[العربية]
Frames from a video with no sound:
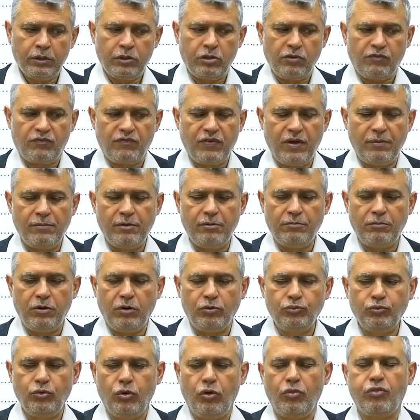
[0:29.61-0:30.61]
تفهم
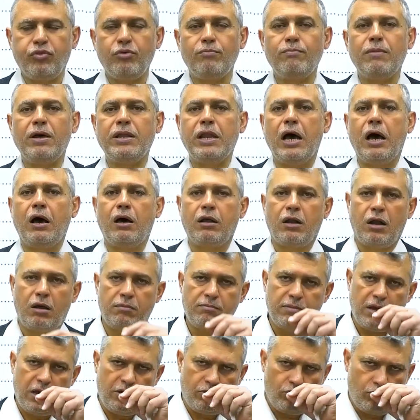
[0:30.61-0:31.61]
الموضوع ثم نقرأ
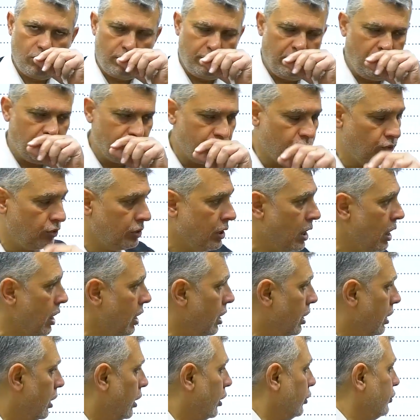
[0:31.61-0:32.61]
ما هو موجود
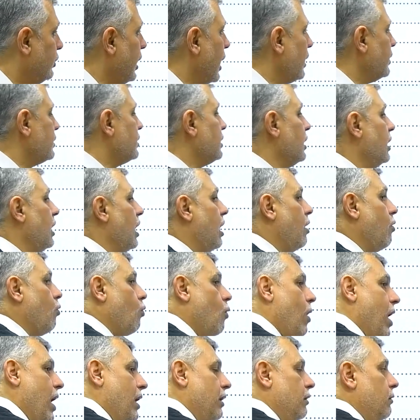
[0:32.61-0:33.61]
الدرس
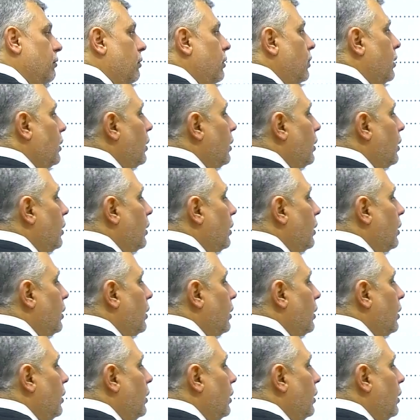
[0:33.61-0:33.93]
الأول